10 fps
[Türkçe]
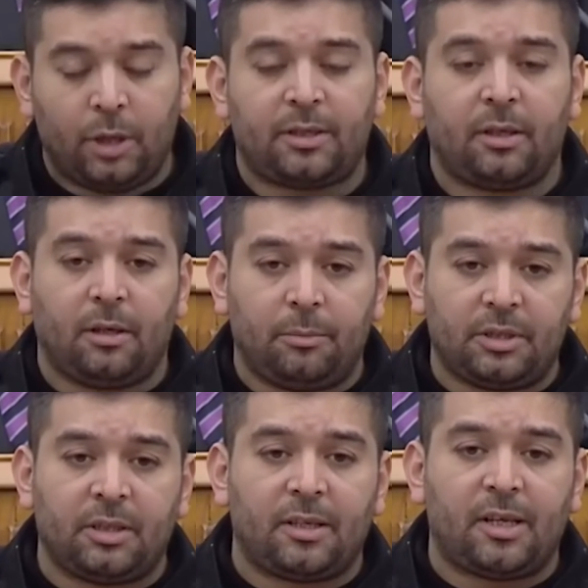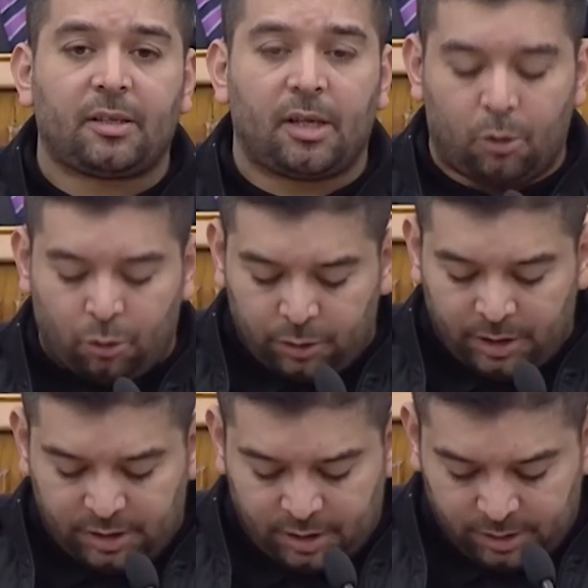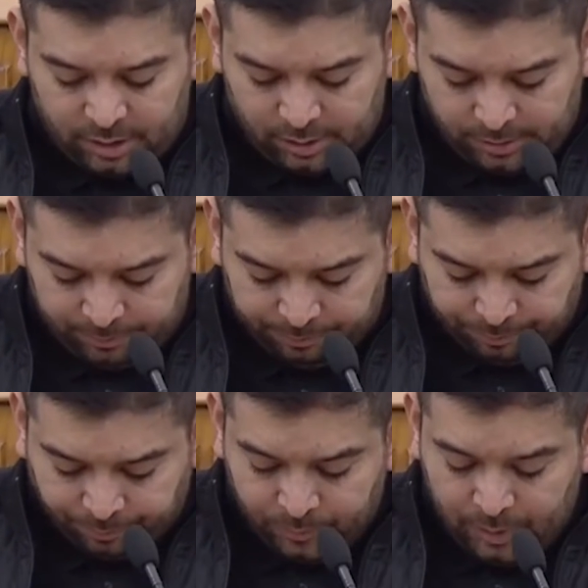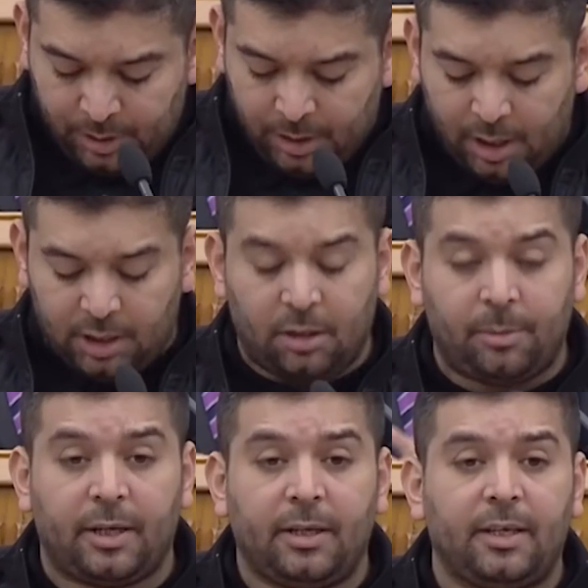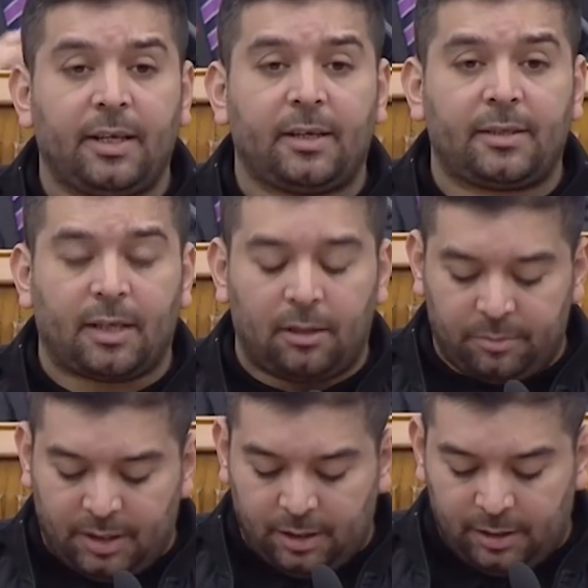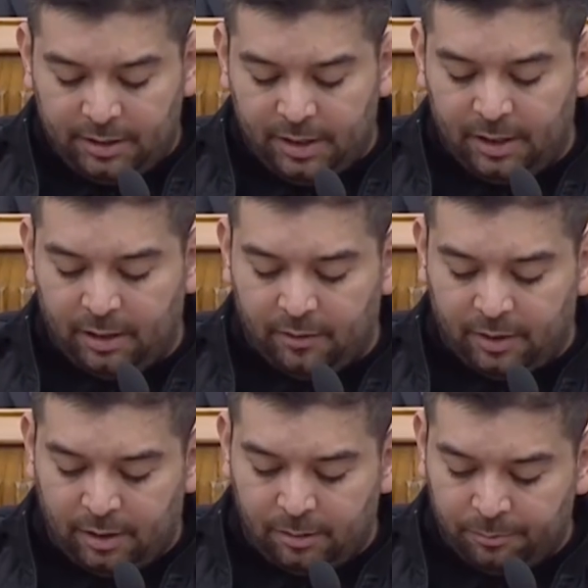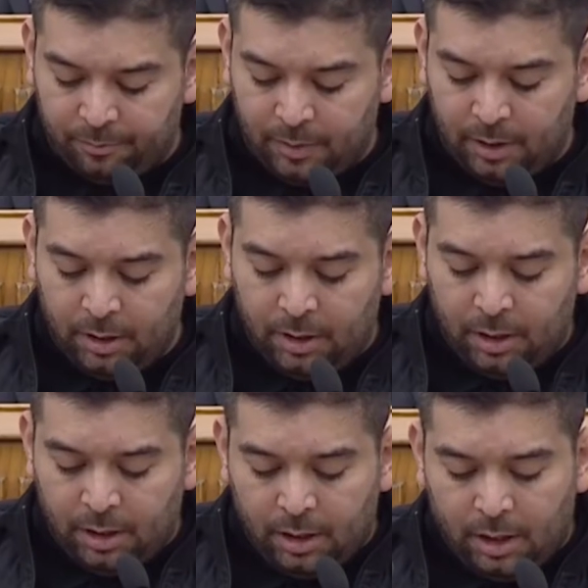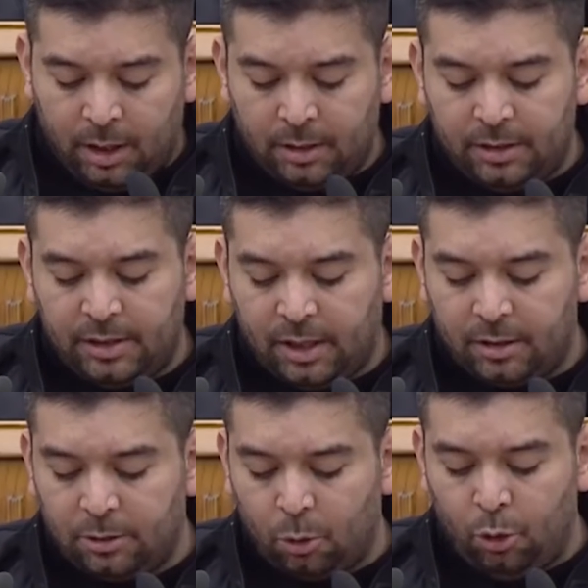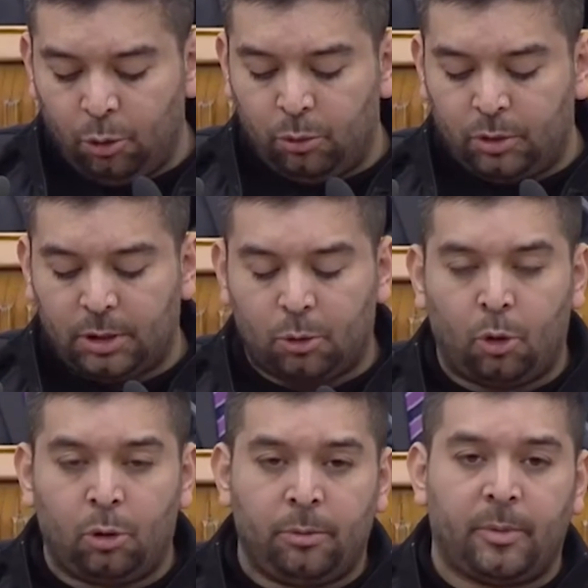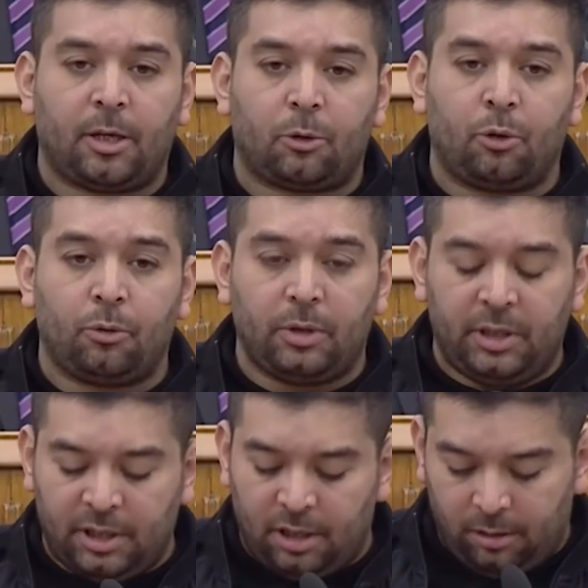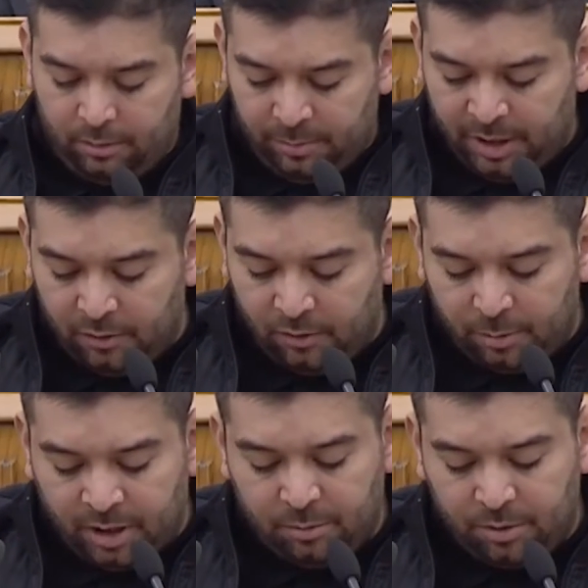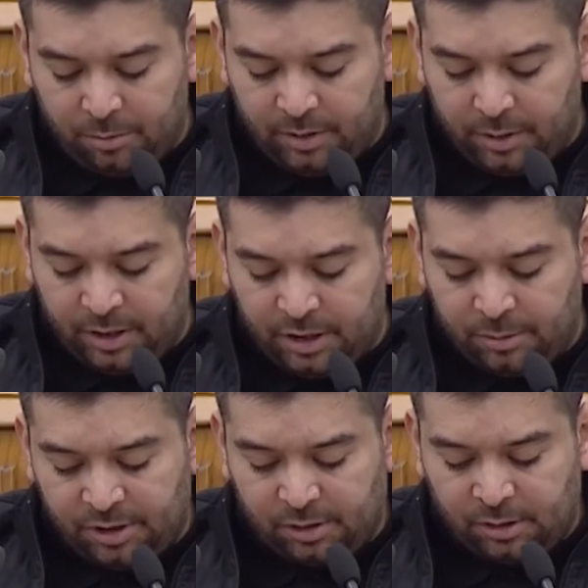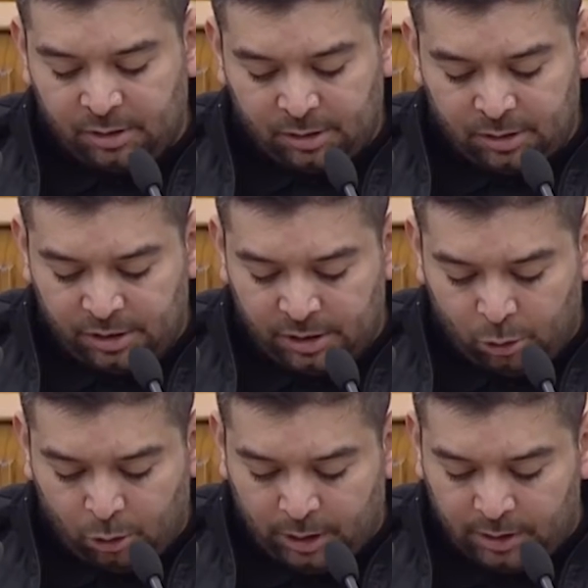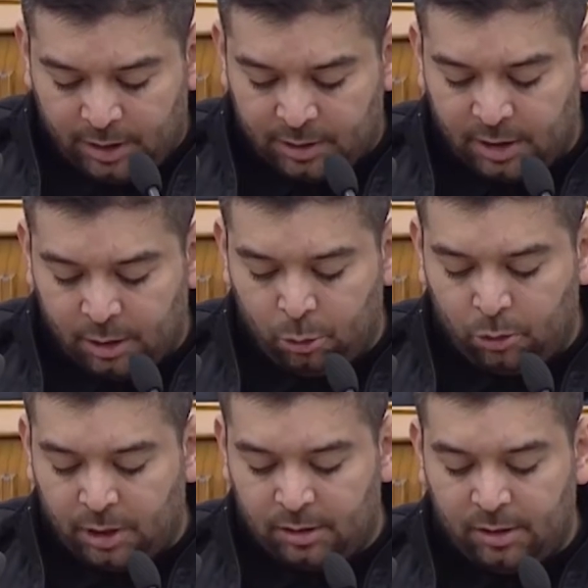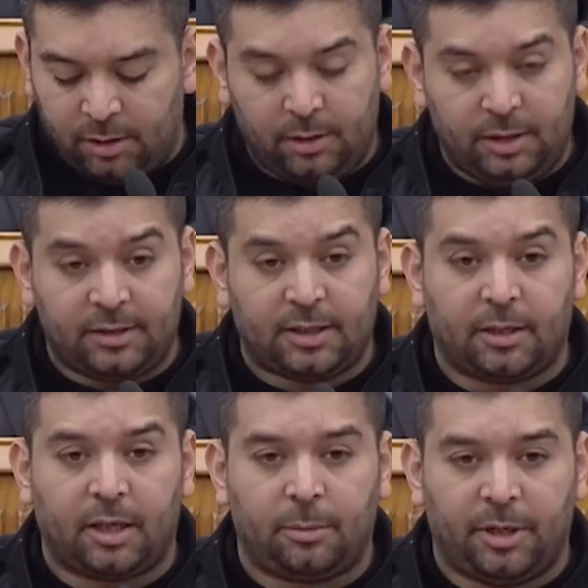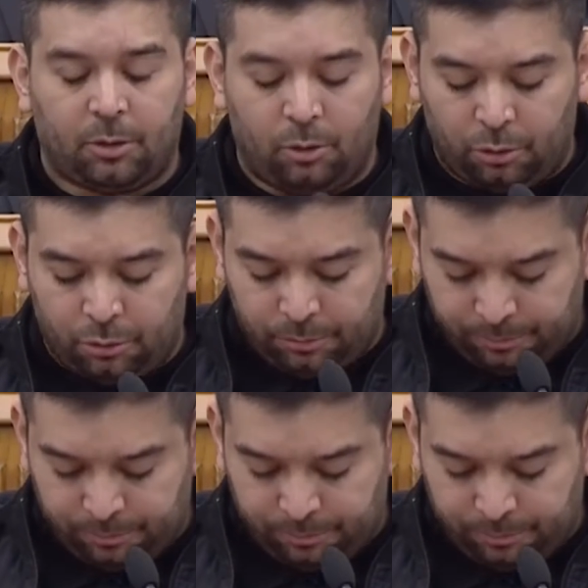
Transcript: bu yeteneğimiz yine tekrar ortaya çıkacak. Acaba neyden kısalım da nereye verelim? Anlayacağınız önümüzde zorlu bir maraton yine beni ve benim gibi geçim sıkıntısı içinde olan asgari ücretli insanları bekliyor.